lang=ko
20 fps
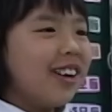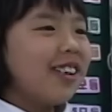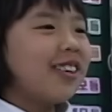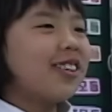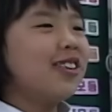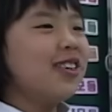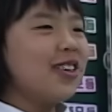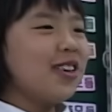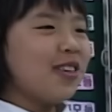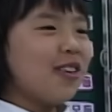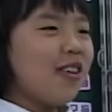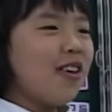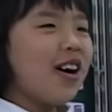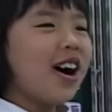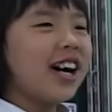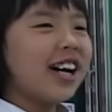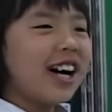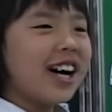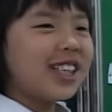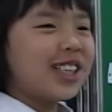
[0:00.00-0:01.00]
그리고
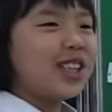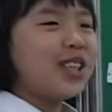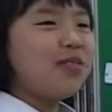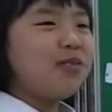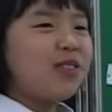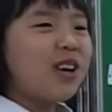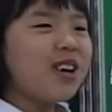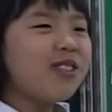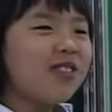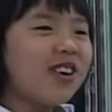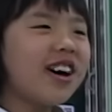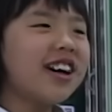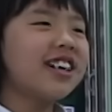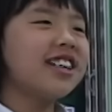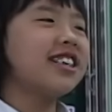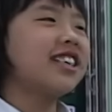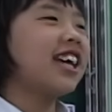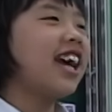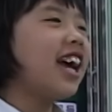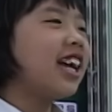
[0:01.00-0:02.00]
한 가지
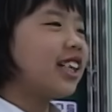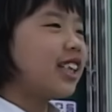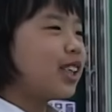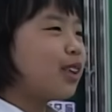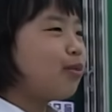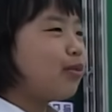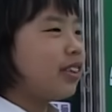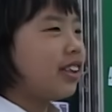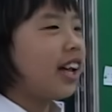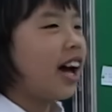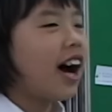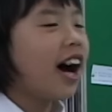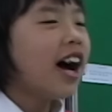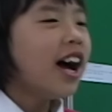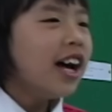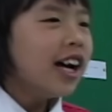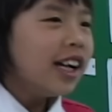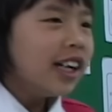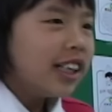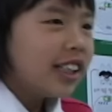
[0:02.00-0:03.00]
빼먹은 게 있습니다.
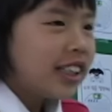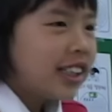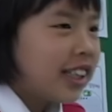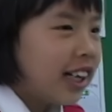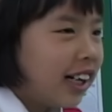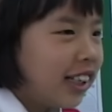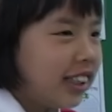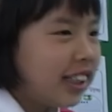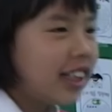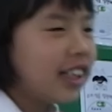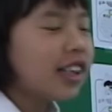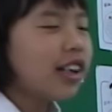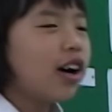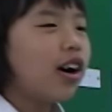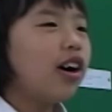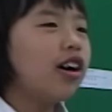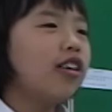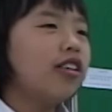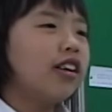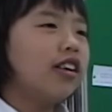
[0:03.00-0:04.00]
저는
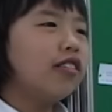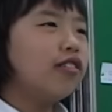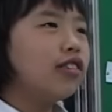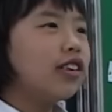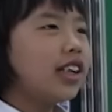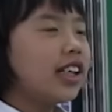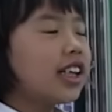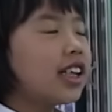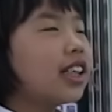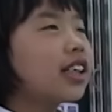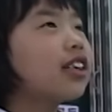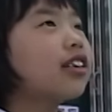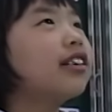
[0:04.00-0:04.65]
우리